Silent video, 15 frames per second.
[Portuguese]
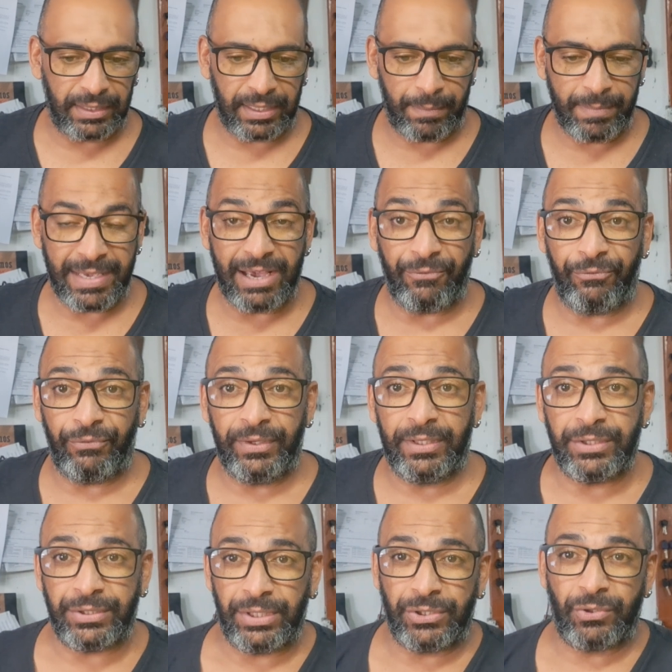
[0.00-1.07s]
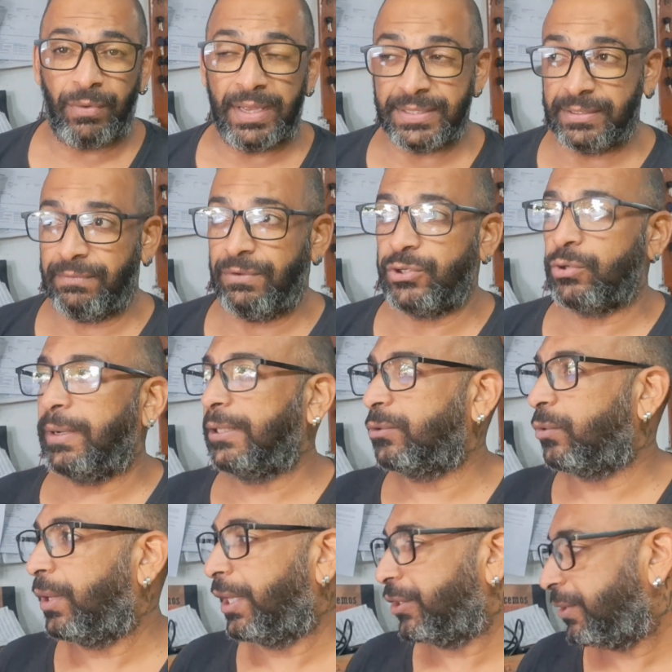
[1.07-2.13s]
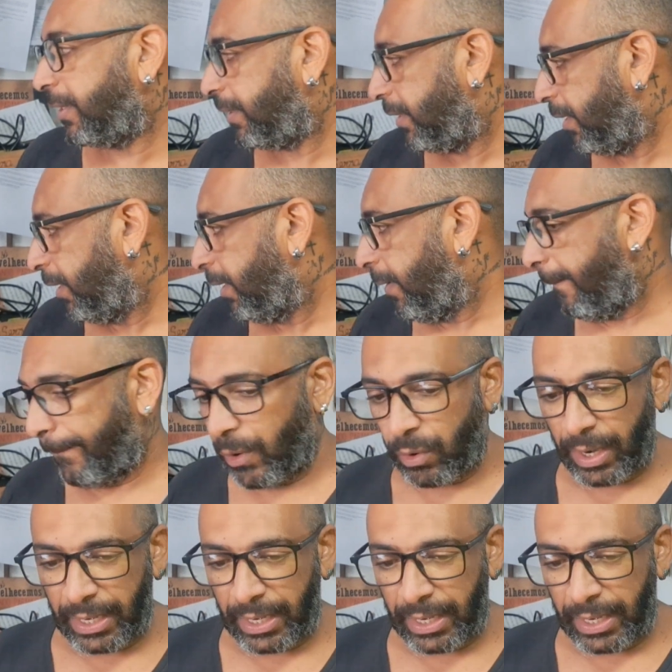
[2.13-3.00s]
aí na minha vida, gente. Quase que 24 horas, né? Bom,